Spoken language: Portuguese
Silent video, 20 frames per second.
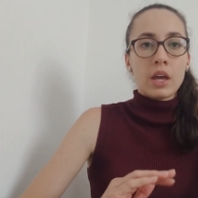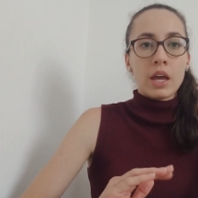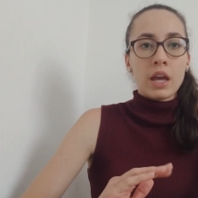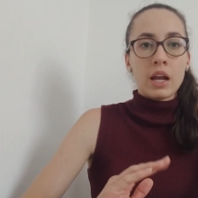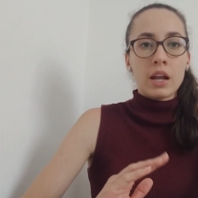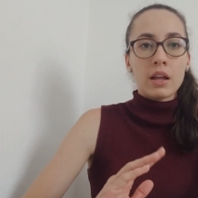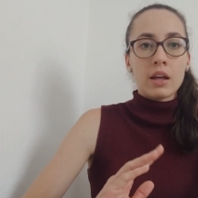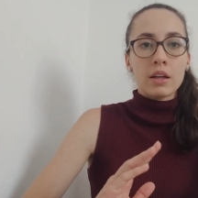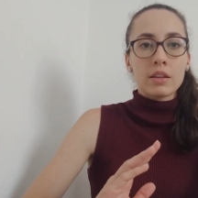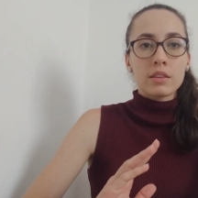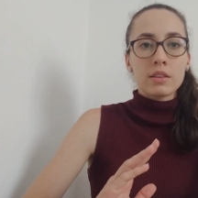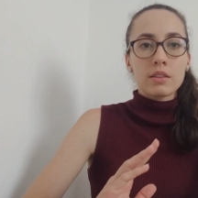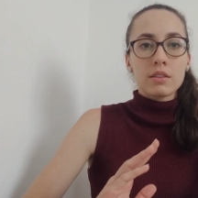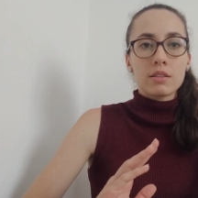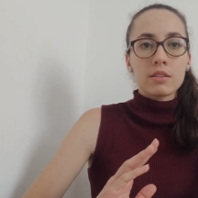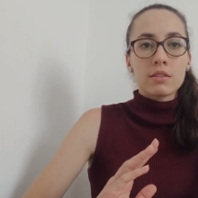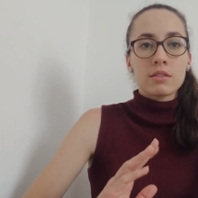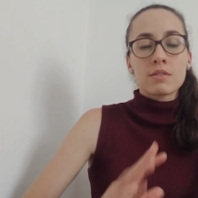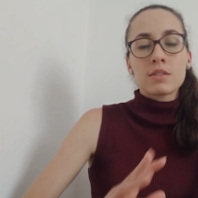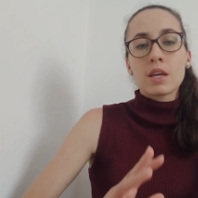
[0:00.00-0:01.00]
ela
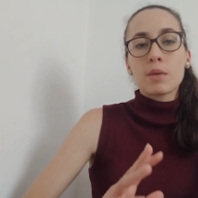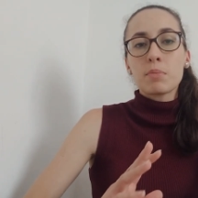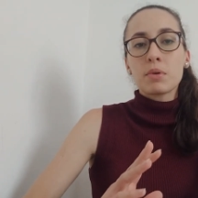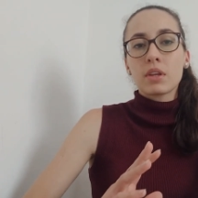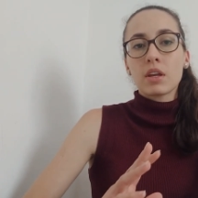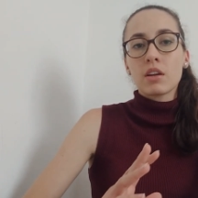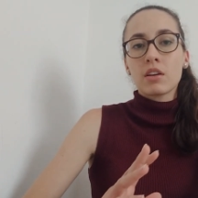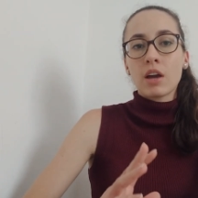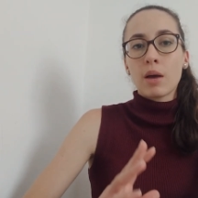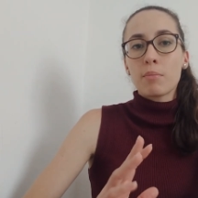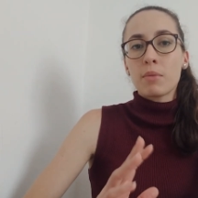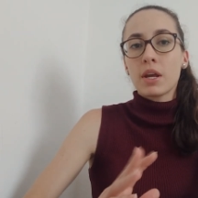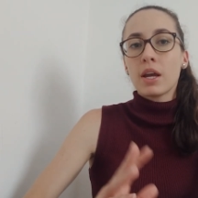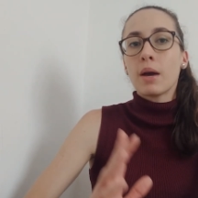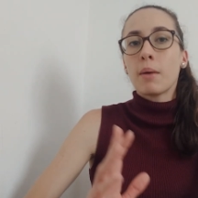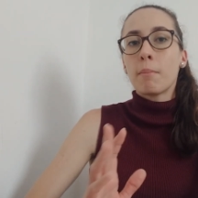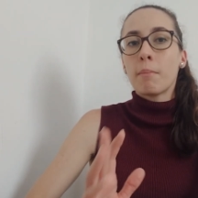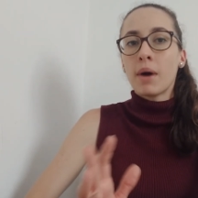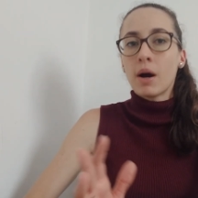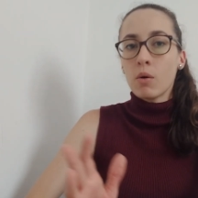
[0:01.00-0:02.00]
sempre tem que
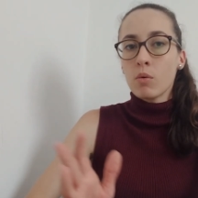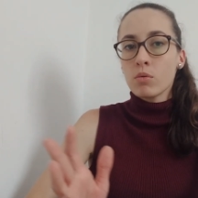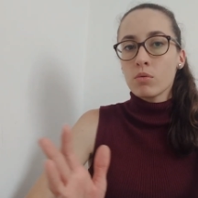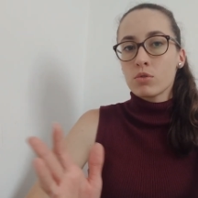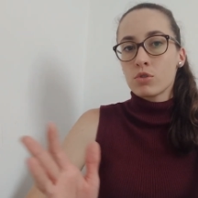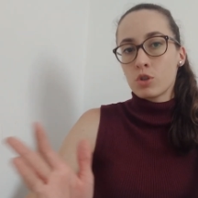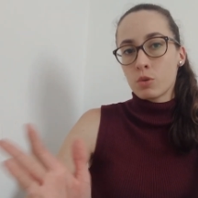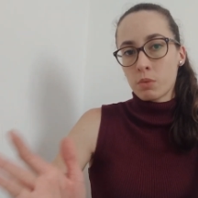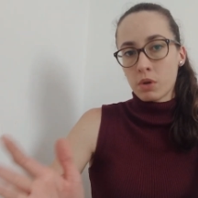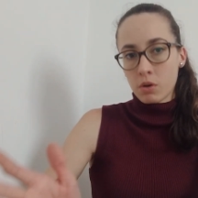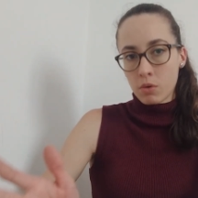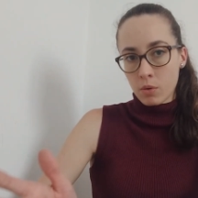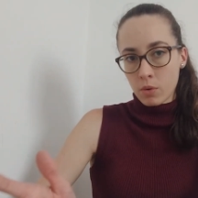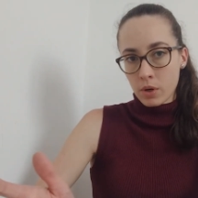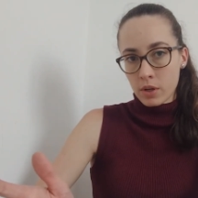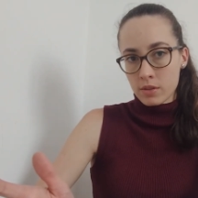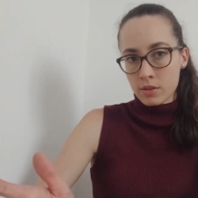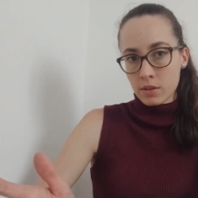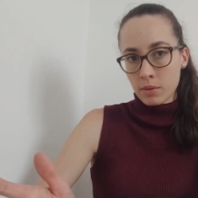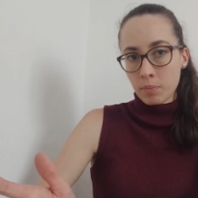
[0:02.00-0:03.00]
abrir mão de uma
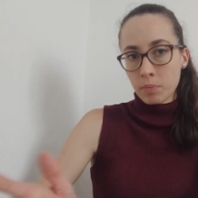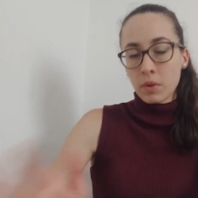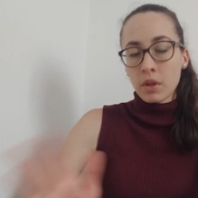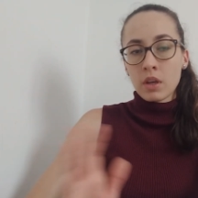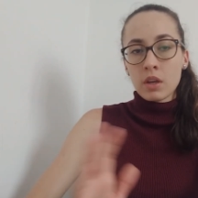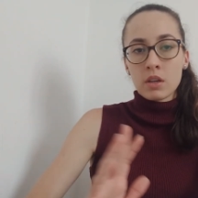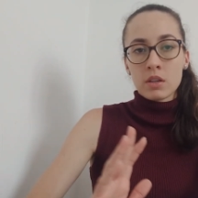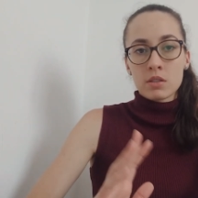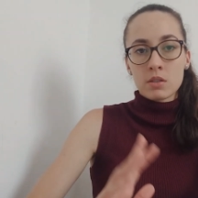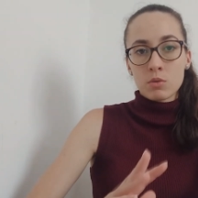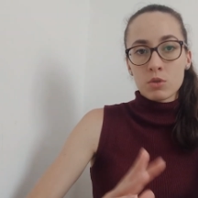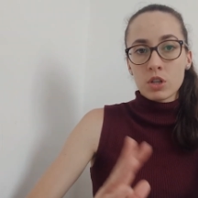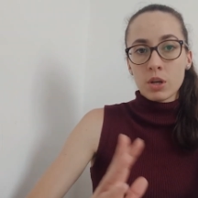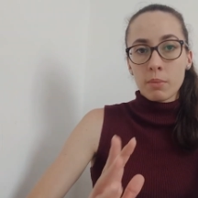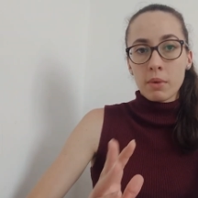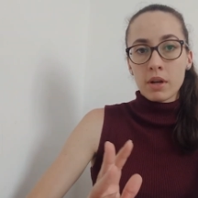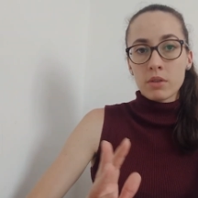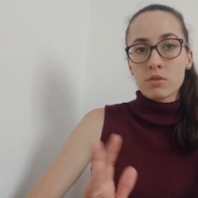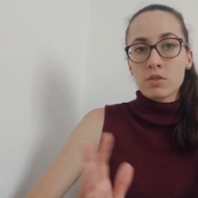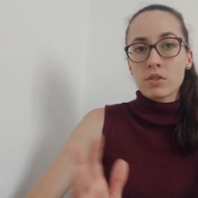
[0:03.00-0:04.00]
coisa, que são
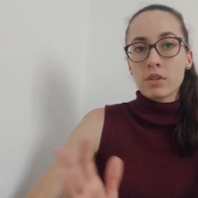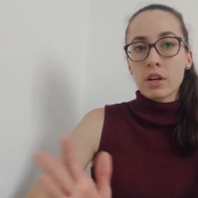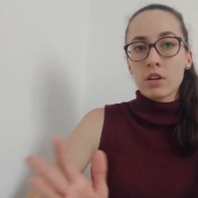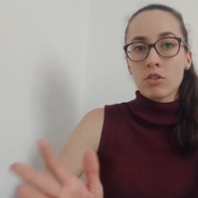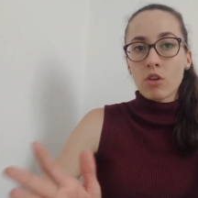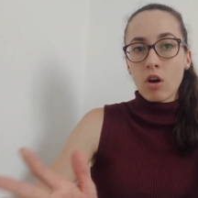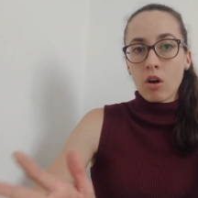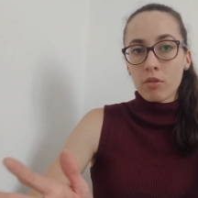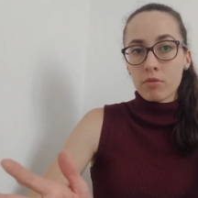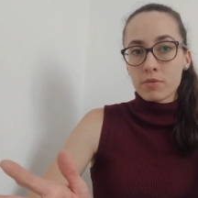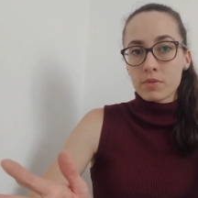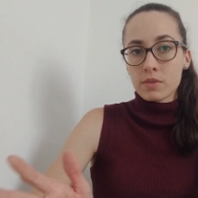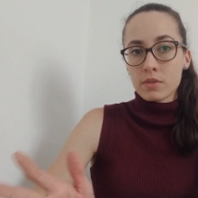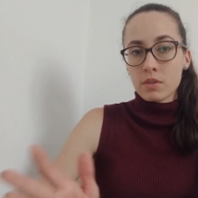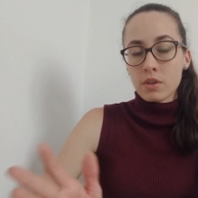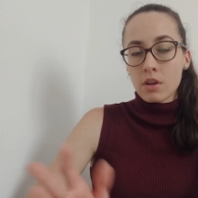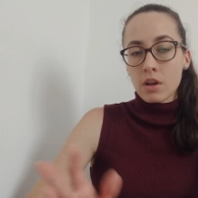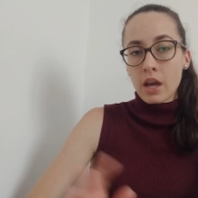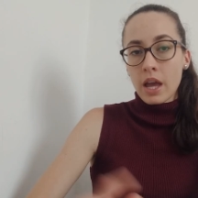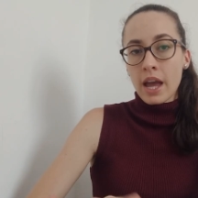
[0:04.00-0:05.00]
chamados
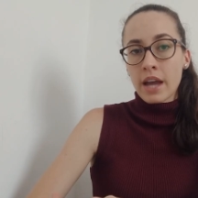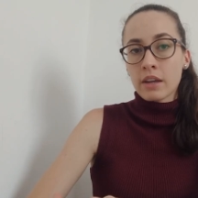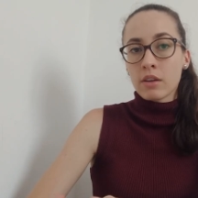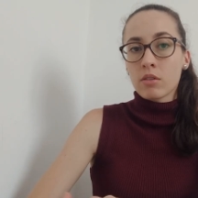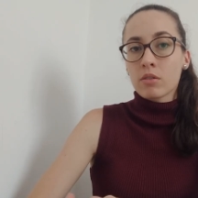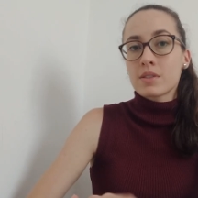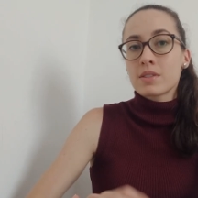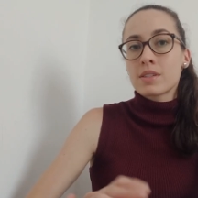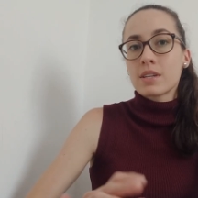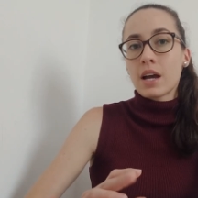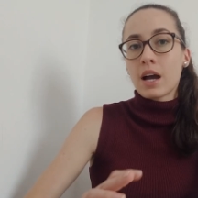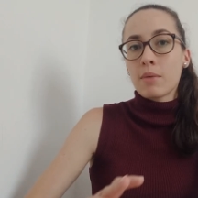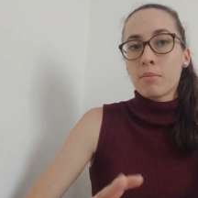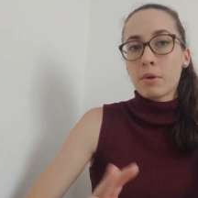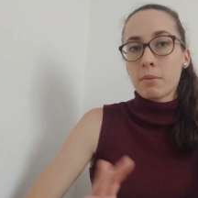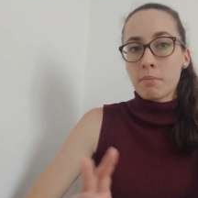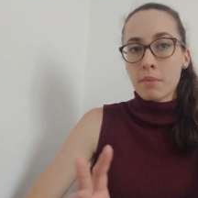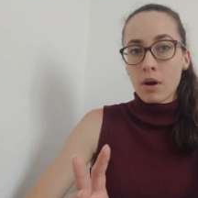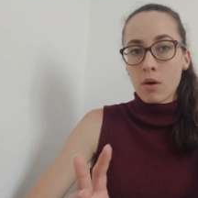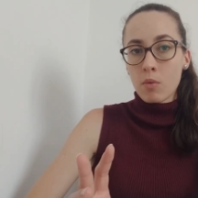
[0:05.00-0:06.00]
trade-offs. É aquilo que se
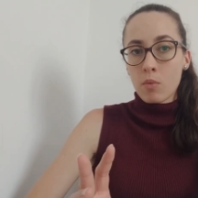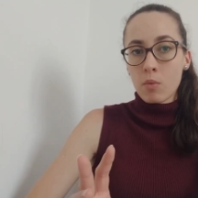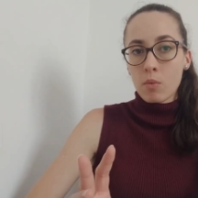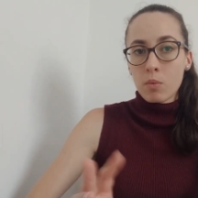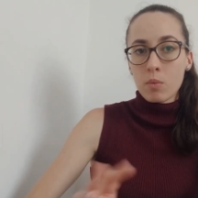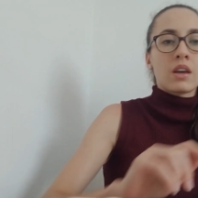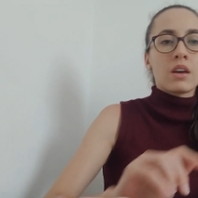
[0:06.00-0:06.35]
abre mão.